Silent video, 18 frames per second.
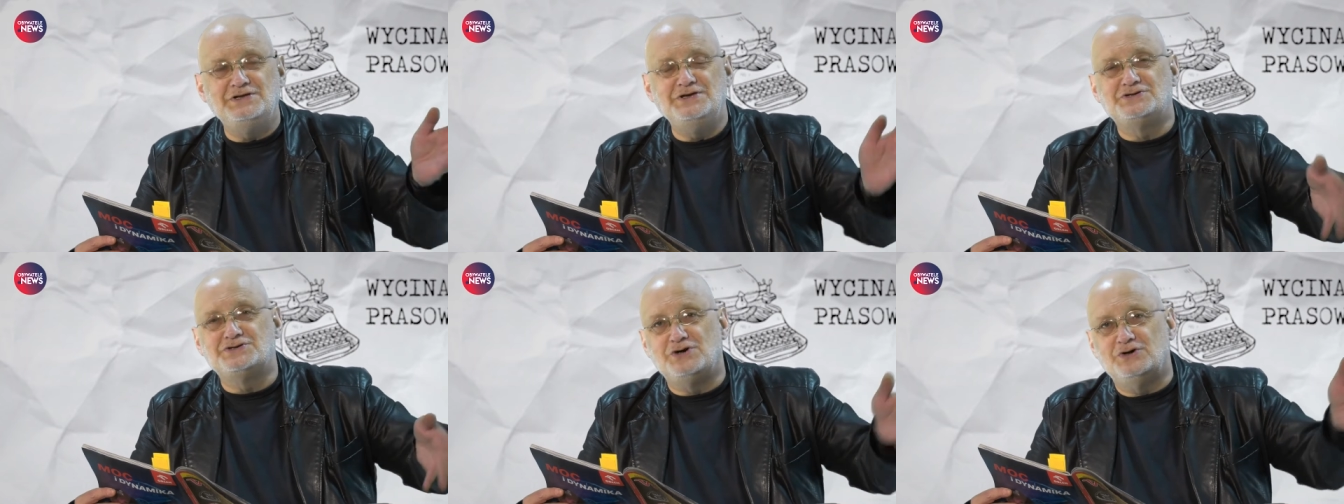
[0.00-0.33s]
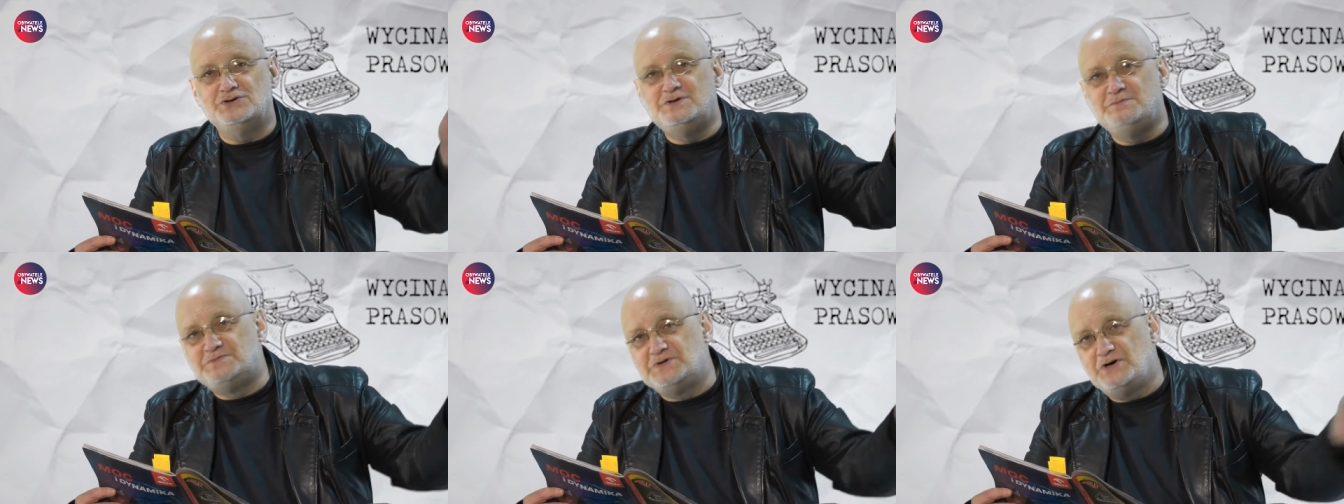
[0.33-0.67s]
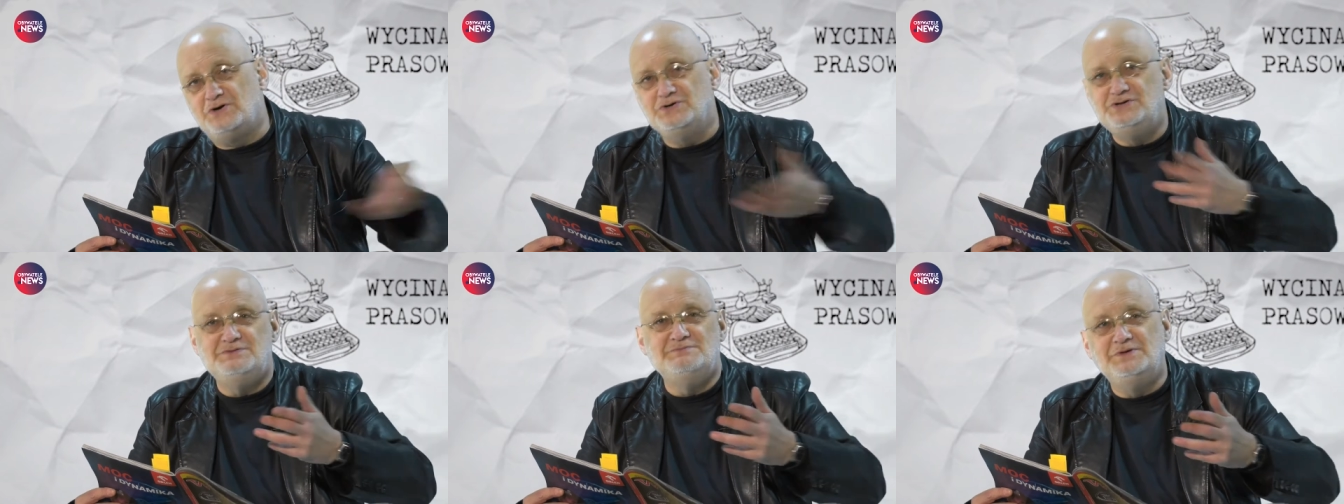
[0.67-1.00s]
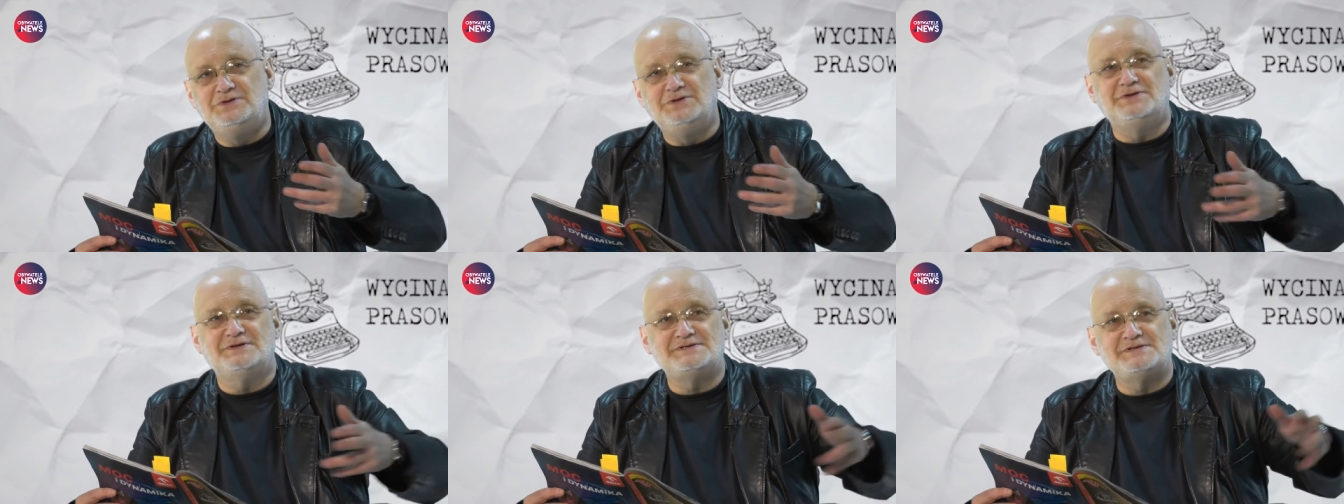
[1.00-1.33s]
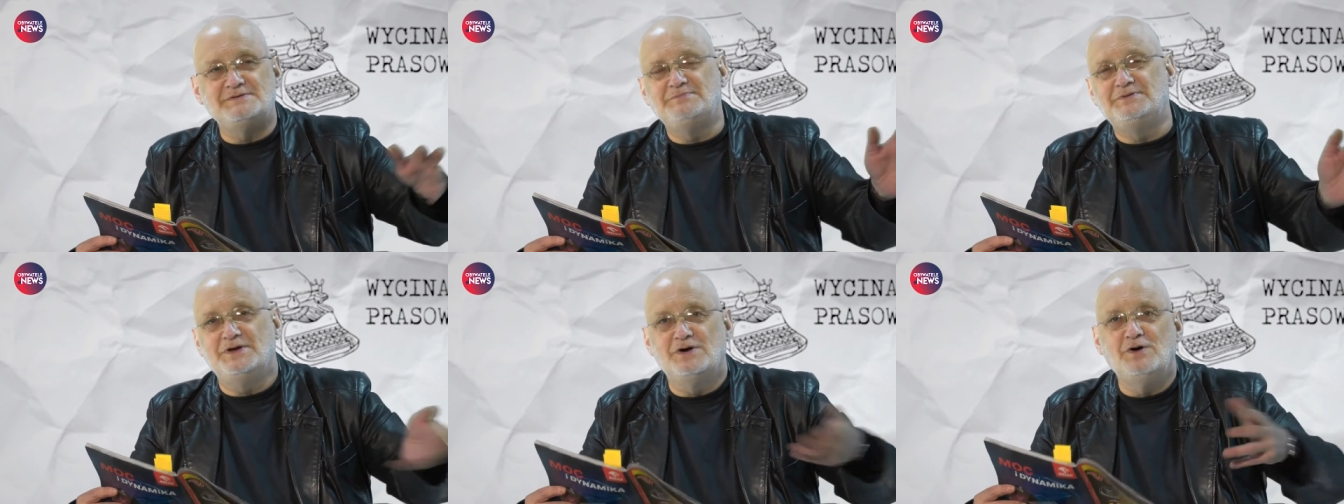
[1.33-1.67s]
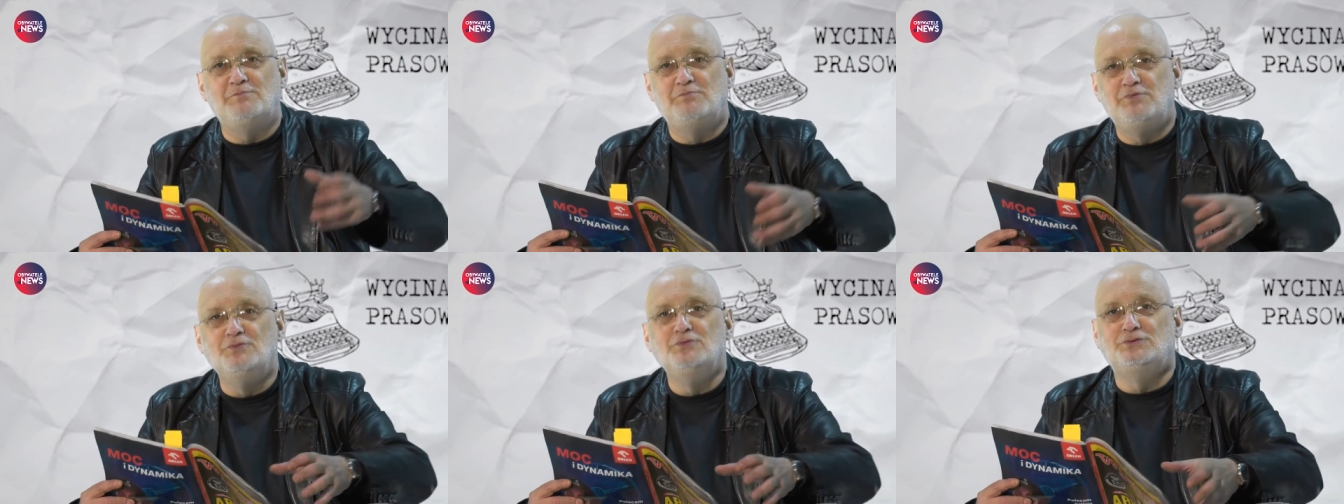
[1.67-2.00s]
nie szkodzi, przechodzimy do następnego
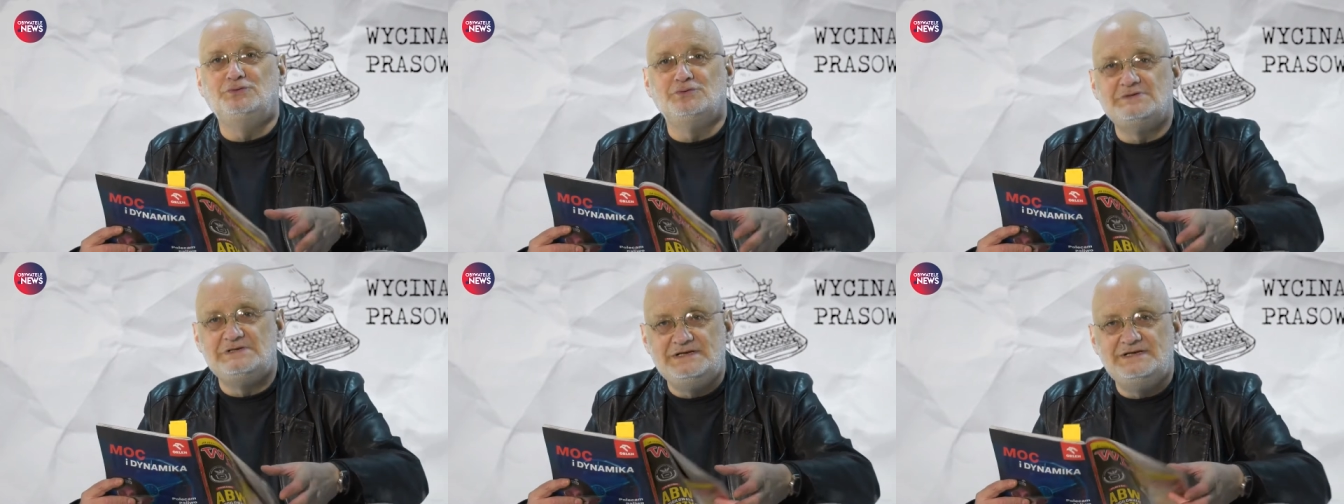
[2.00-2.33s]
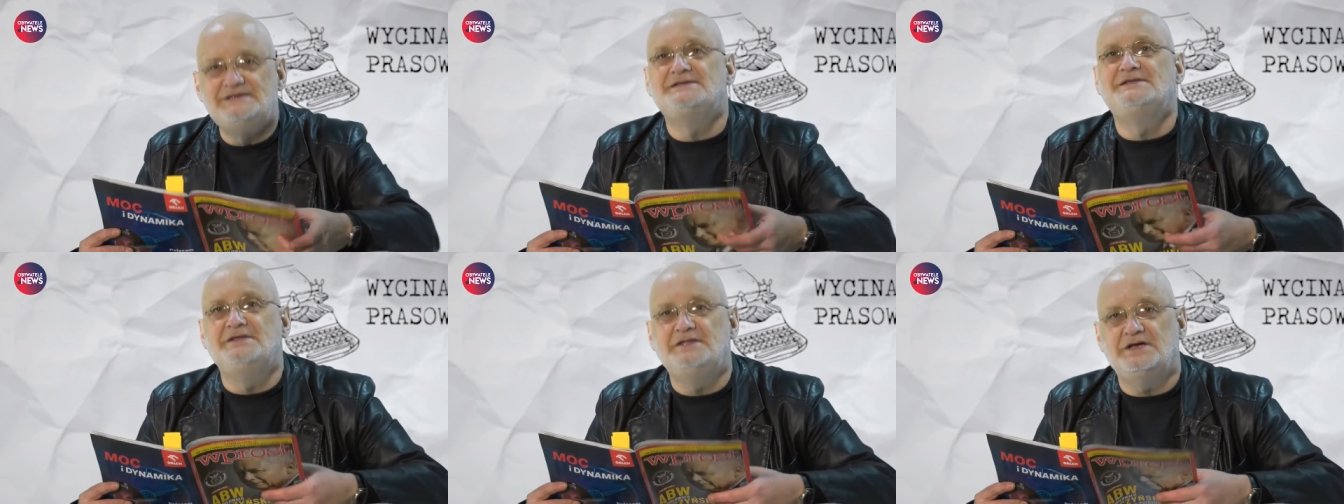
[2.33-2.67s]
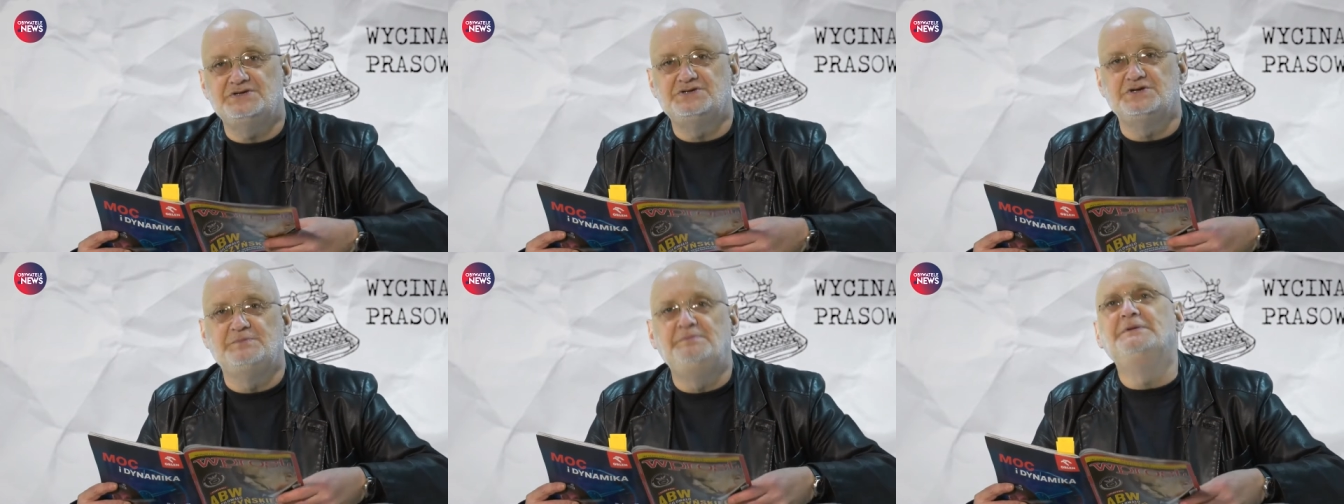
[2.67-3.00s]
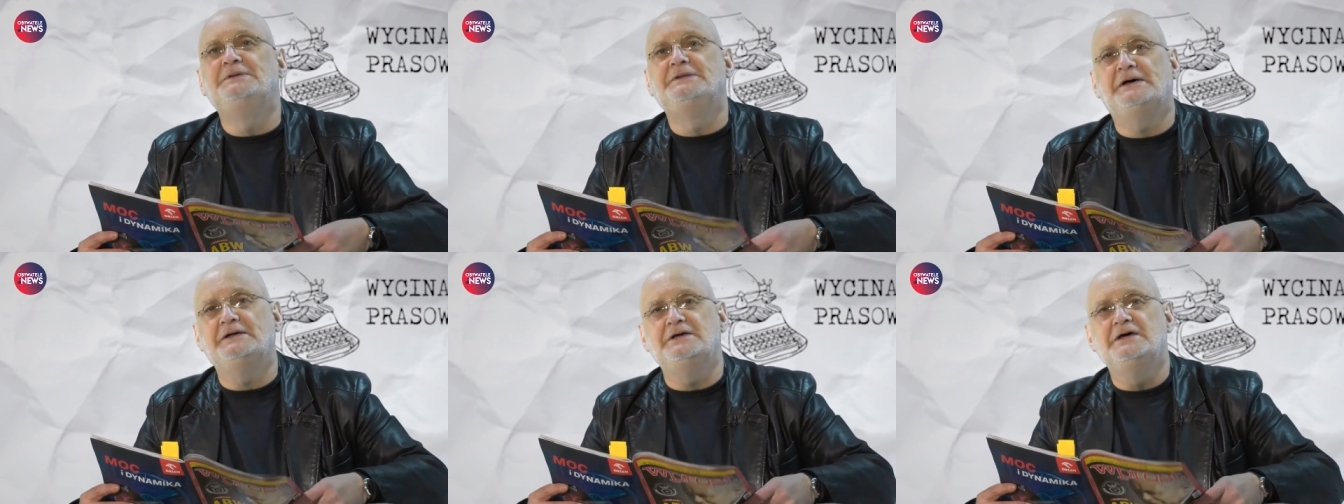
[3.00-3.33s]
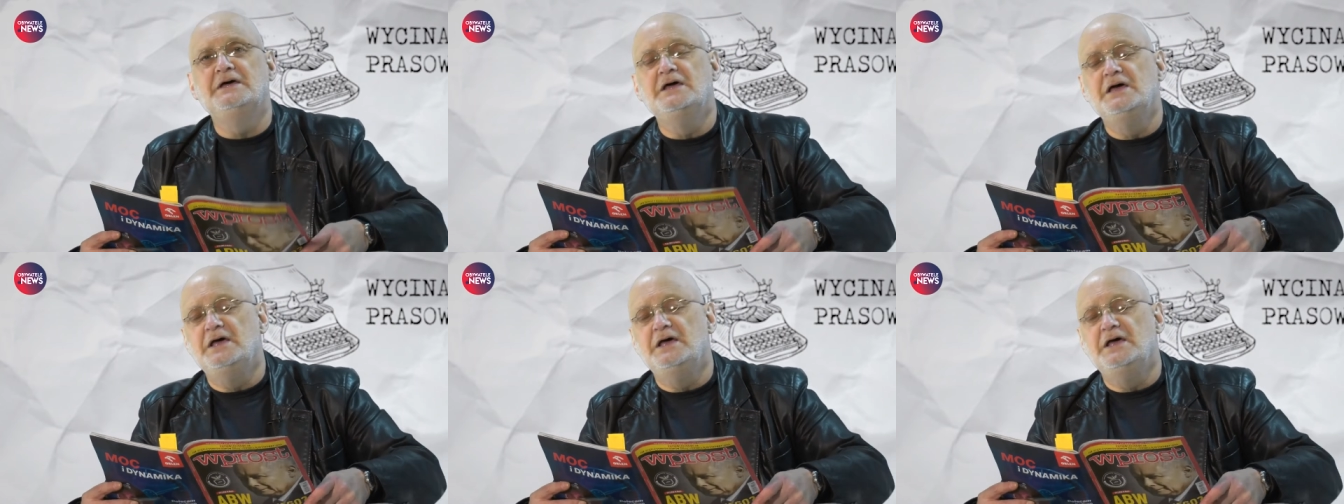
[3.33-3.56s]
punktu z listy naszych pytań